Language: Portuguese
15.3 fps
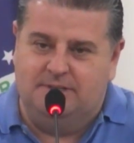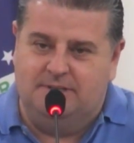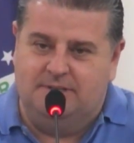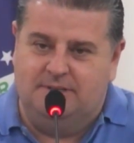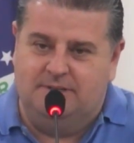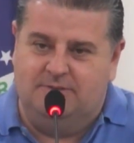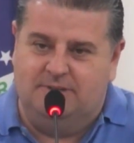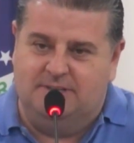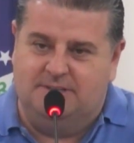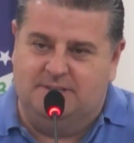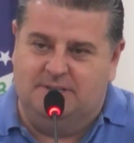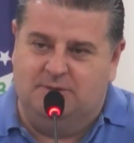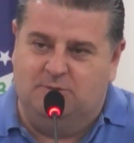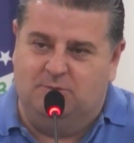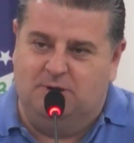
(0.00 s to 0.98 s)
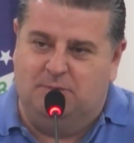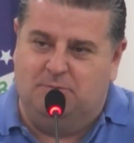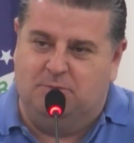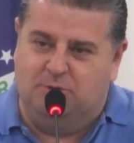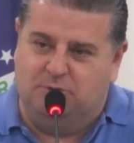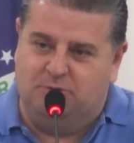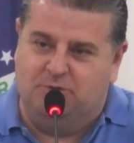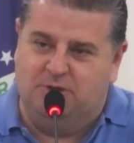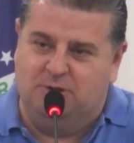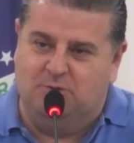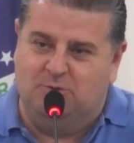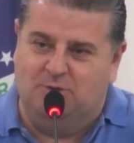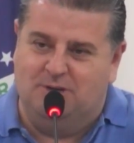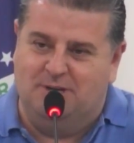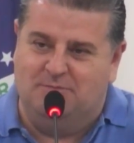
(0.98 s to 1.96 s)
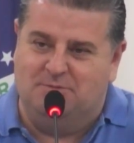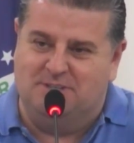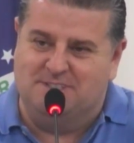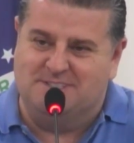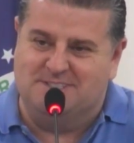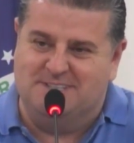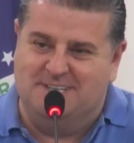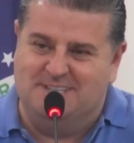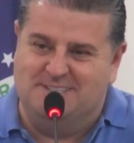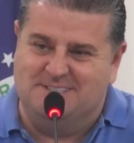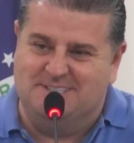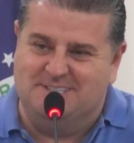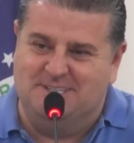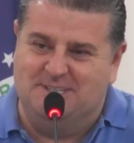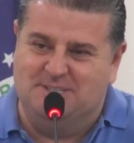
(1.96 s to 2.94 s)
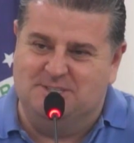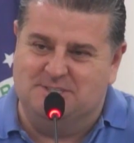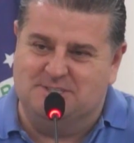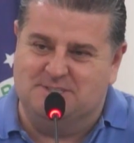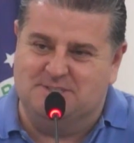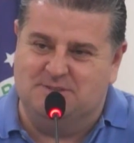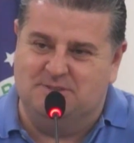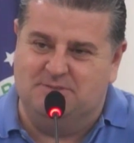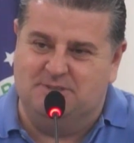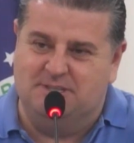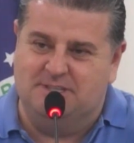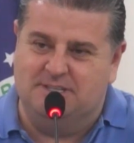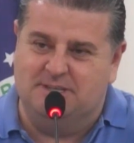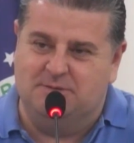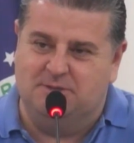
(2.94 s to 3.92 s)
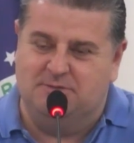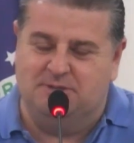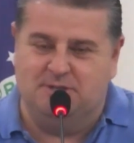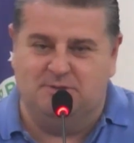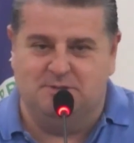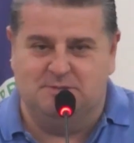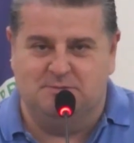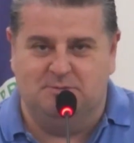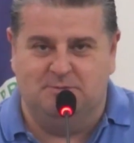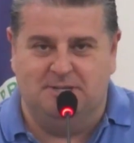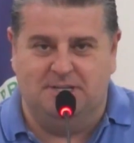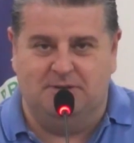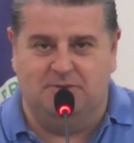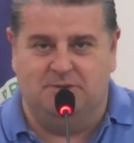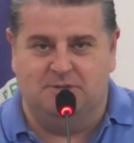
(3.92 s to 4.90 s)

e vai ter uma profícua presidência e gestão à frente da Câmara de Vereadores de Blumenau.